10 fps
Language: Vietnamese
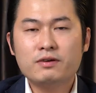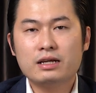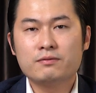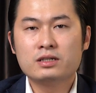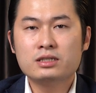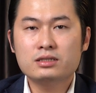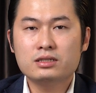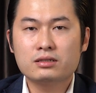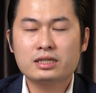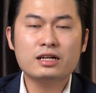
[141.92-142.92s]
Như vậy với những
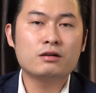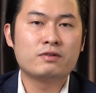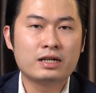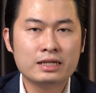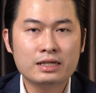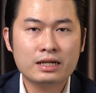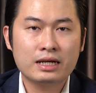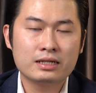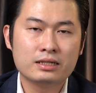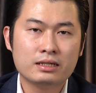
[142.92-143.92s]
sự tác động vật lý như
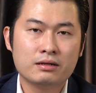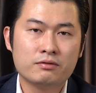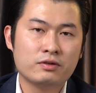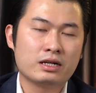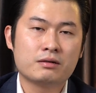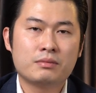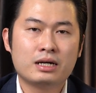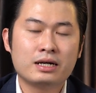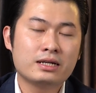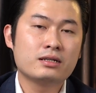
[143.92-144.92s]
này thì việc
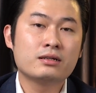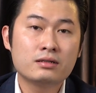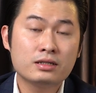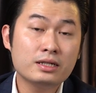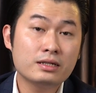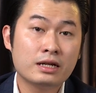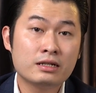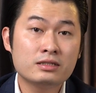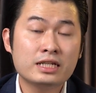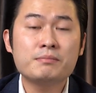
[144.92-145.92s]
mà gây thương tích
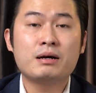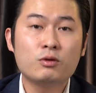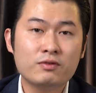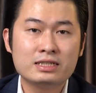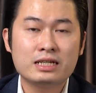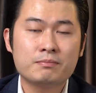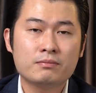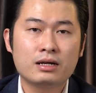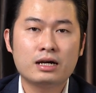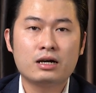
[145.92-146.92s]
đến trên 31%
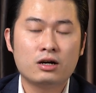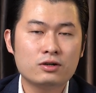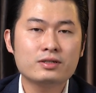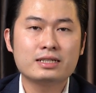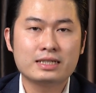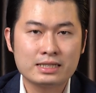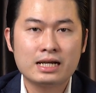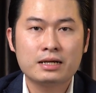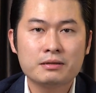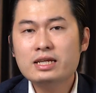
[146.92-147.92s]
là khó có thể xảy
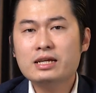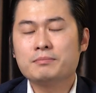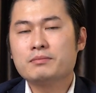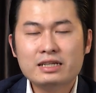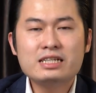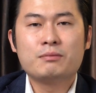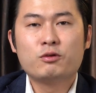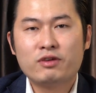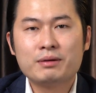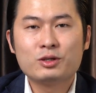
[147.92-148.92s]
ra. Tuy nhiên, đấy chỉ là
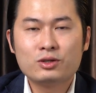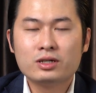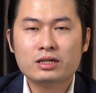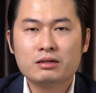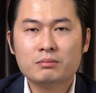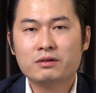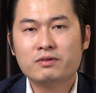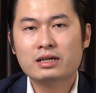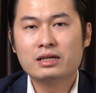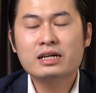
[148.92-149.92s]
một phần mà thôi. Bởi
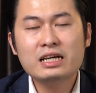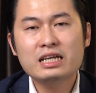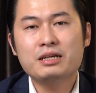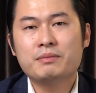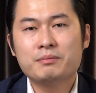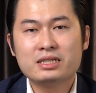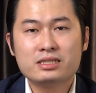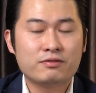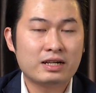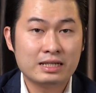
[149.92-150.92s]
vì khi mà bị
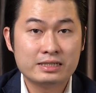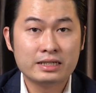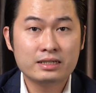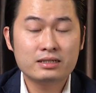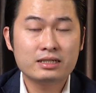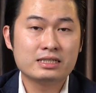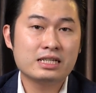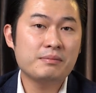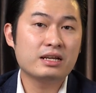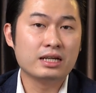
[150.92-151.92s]
xử phạt hành chính thì
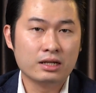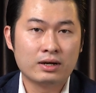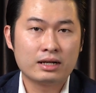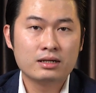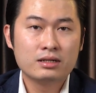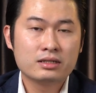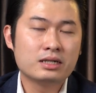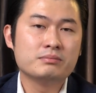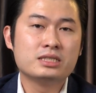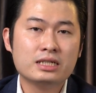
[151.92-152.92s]
sẽ bị kỷ luật,
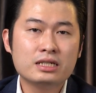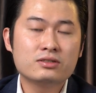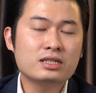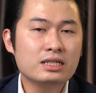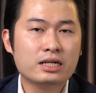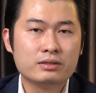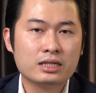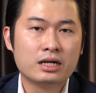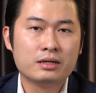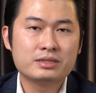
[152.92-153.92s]
thậm chí có rất nhiều
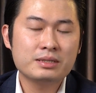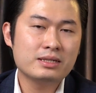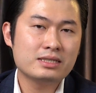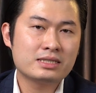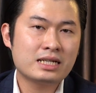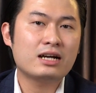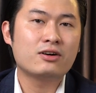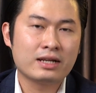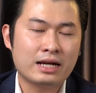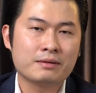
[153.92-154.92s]
trường hợp sẽ bị ra
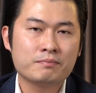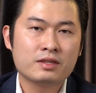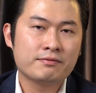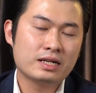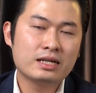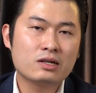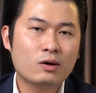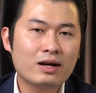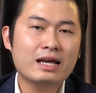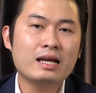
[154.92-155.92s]
khỏi ngành. Và đây
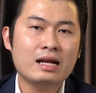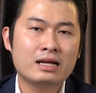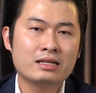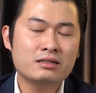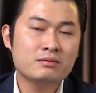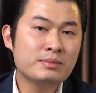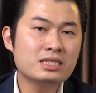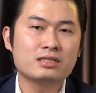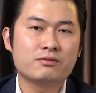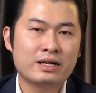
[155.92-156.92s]
có lẽ là những
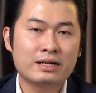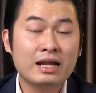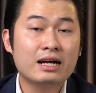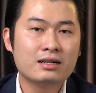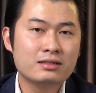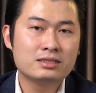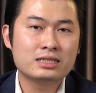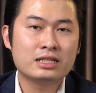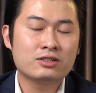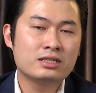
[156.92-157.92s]
mức xử phạt nặng hơn
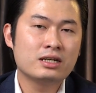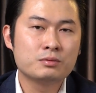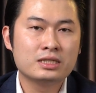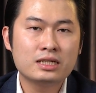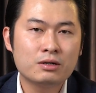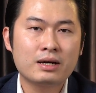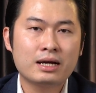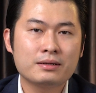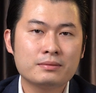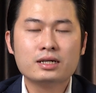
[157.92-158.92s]
dành cho những đồng chí công
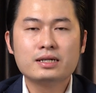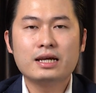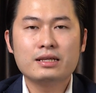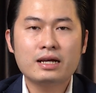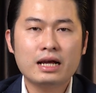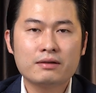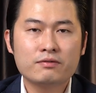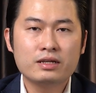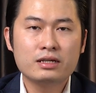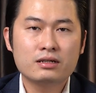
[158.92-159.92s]
an thực hiện những
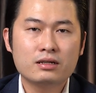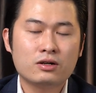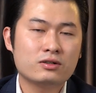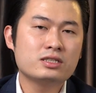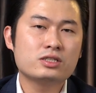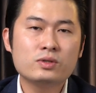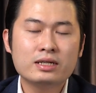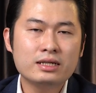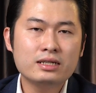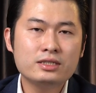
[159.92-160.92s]
hành vi có sự suy
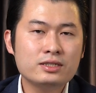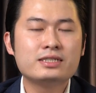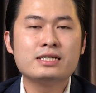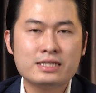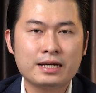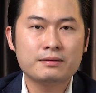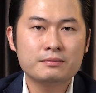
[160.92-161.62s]
nghĩ chưa chín chắn.